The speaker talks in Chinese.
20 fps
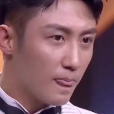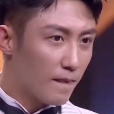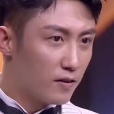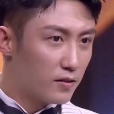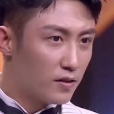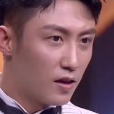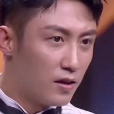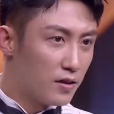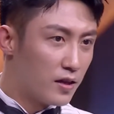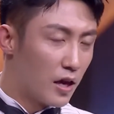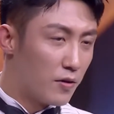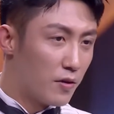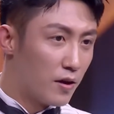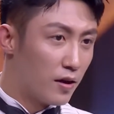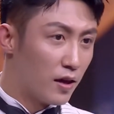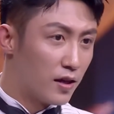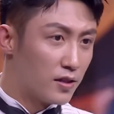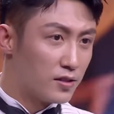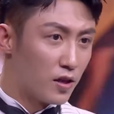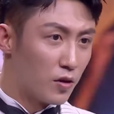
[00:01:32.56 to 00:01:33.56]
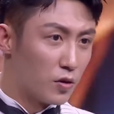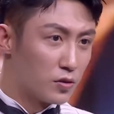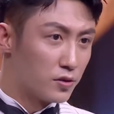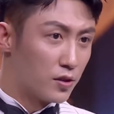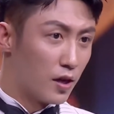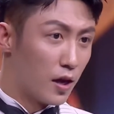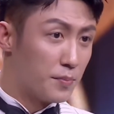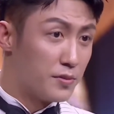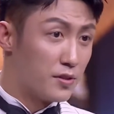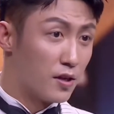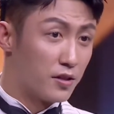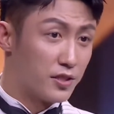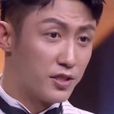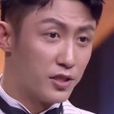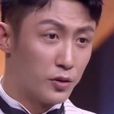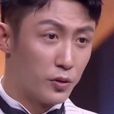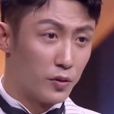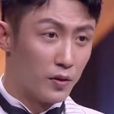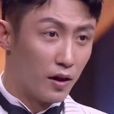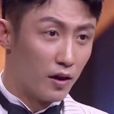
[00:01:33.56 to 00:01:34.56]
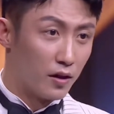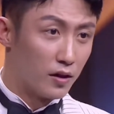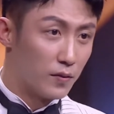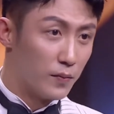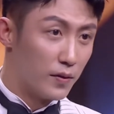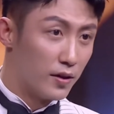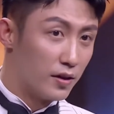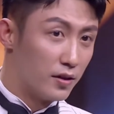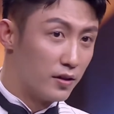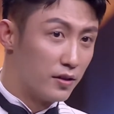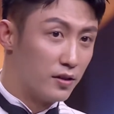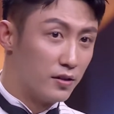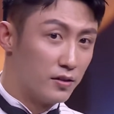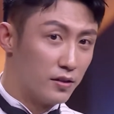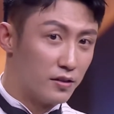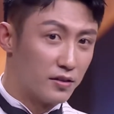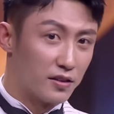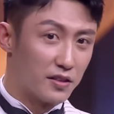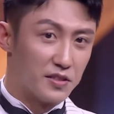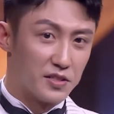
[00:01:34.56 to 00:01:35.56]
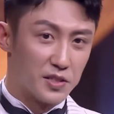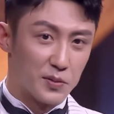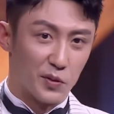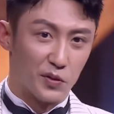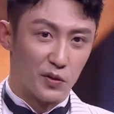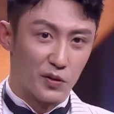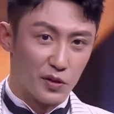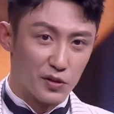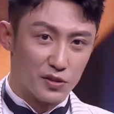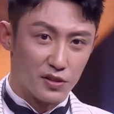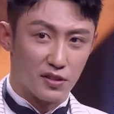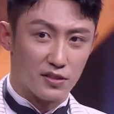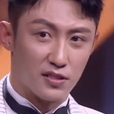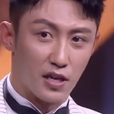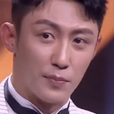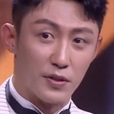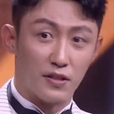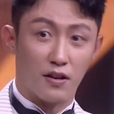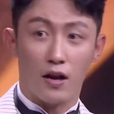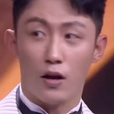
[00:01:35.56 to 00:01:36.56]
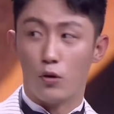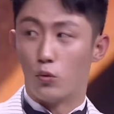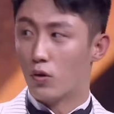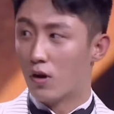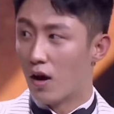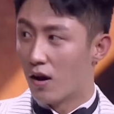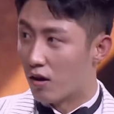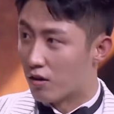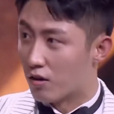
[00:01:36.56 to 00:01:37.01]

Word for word: 当演员来讲，我觉得还比较幸运啊，因为能跟这么多优秀的前辈，当然还有吴刚老